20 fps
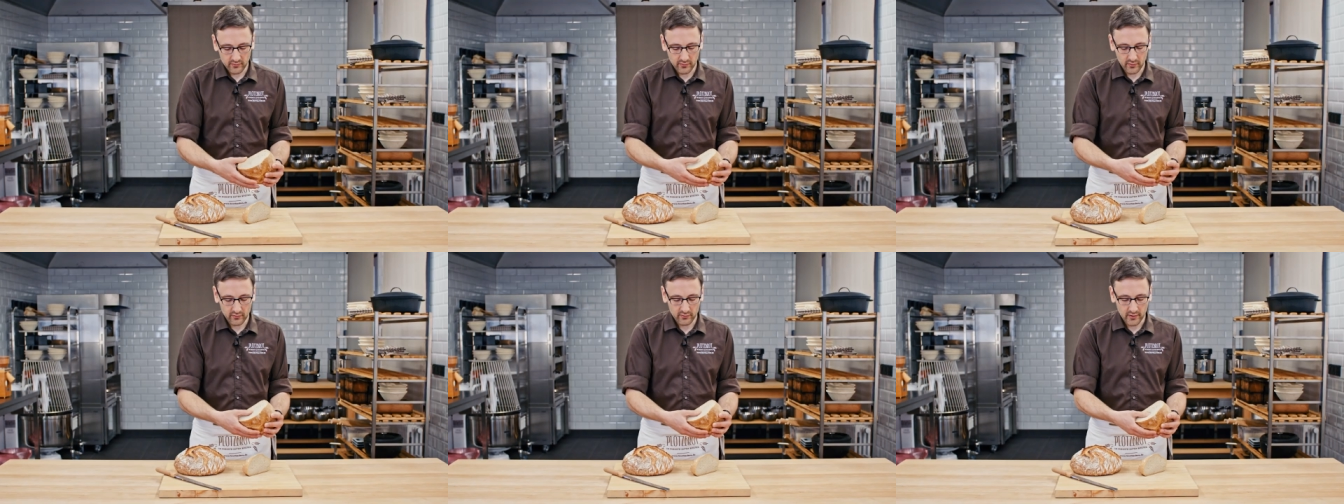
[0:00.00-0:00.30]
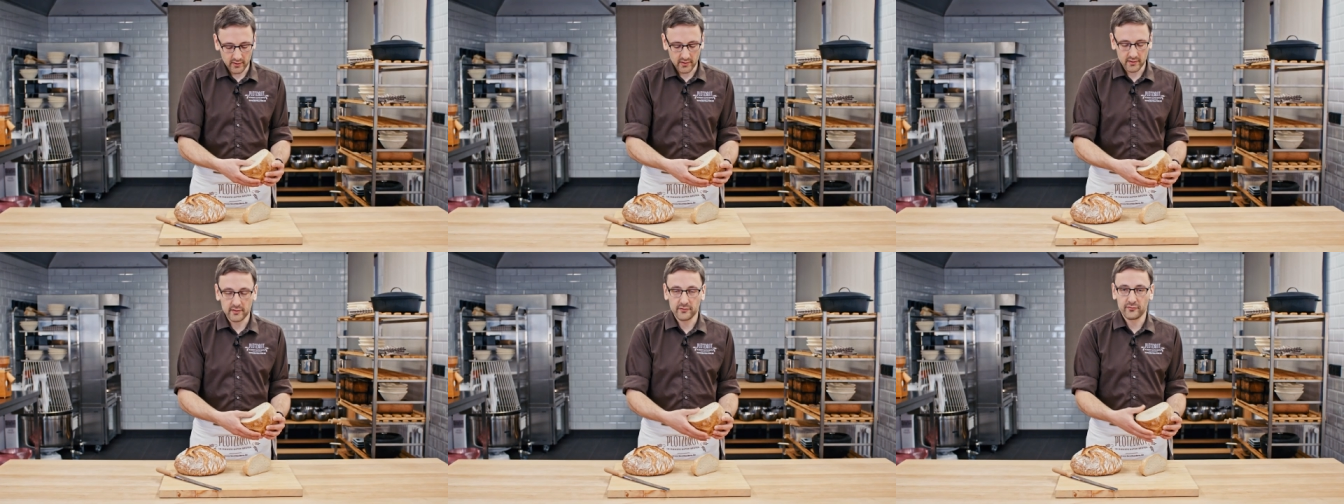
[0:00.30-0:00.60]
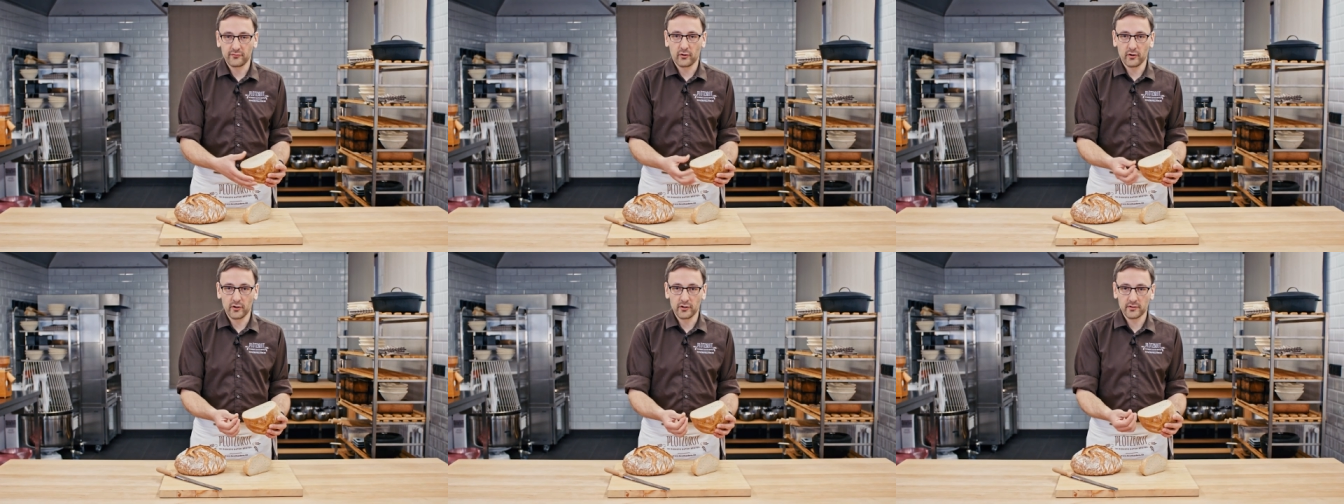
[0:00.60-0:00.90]
sie ist auch
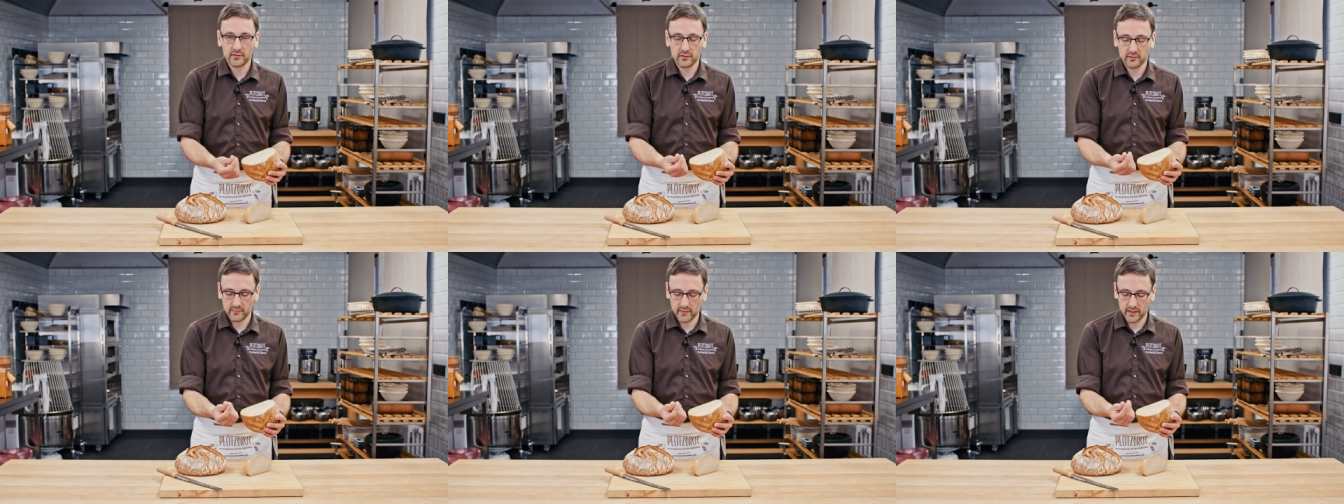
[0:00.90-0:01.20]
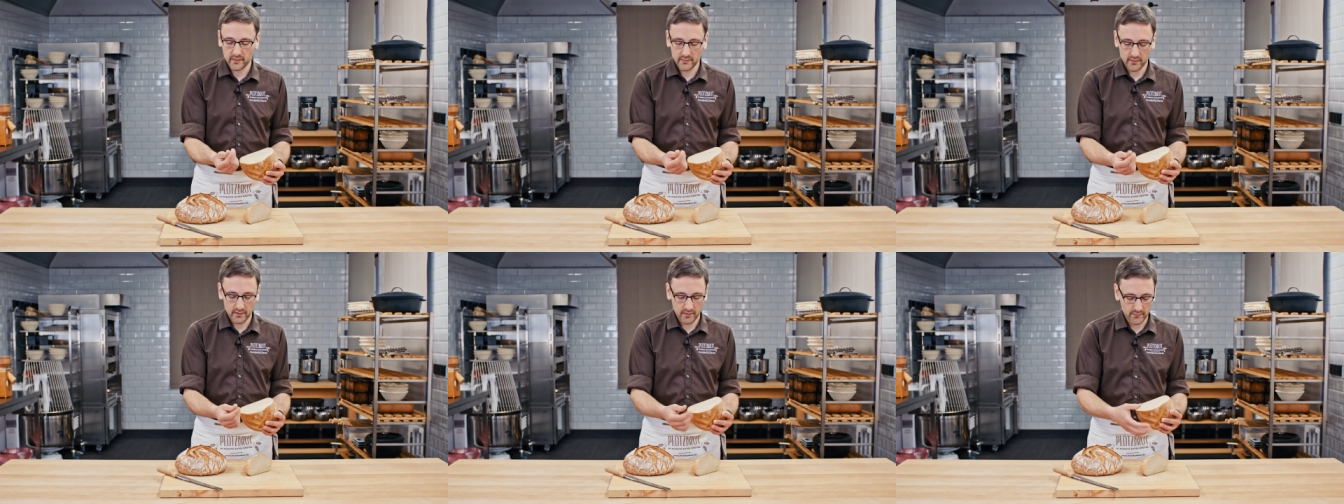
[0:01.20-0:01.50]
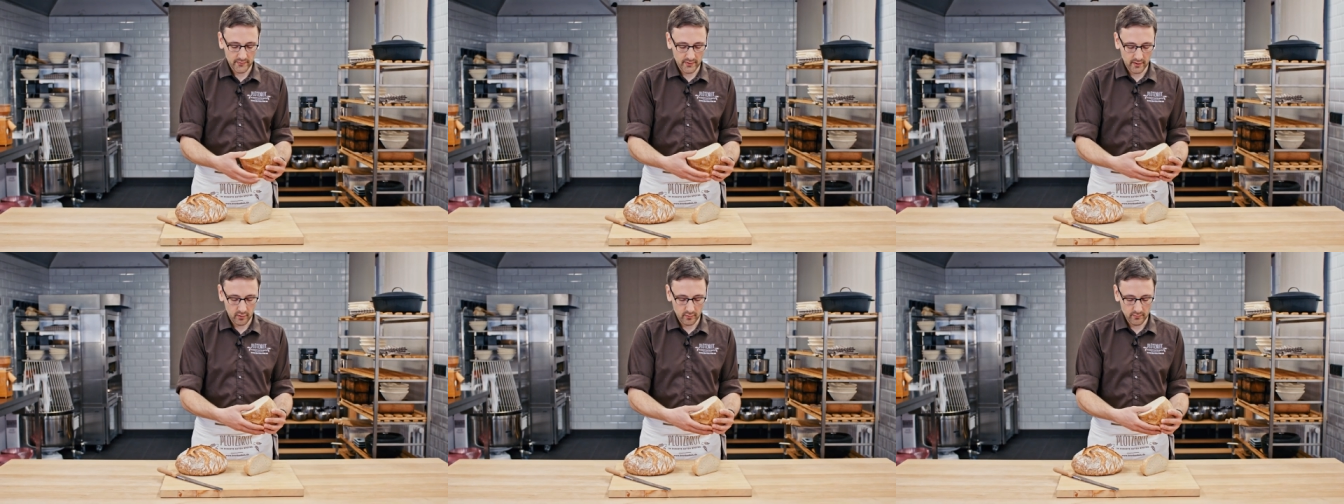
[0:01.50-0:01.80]
relativ feucht, merkt man
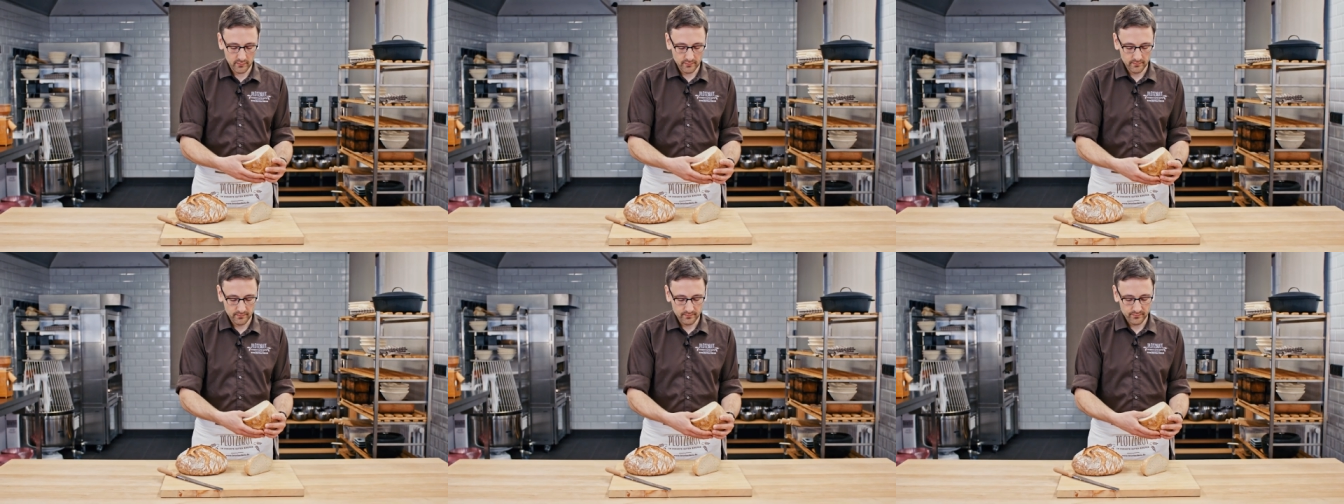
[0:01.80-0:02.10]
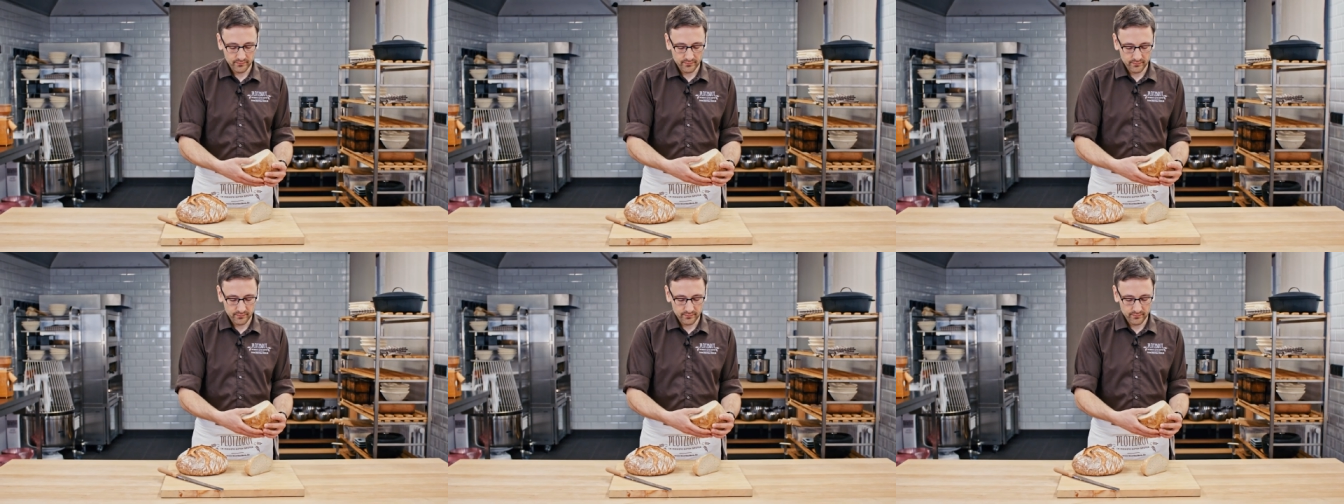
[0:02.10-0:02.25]
am Daumen.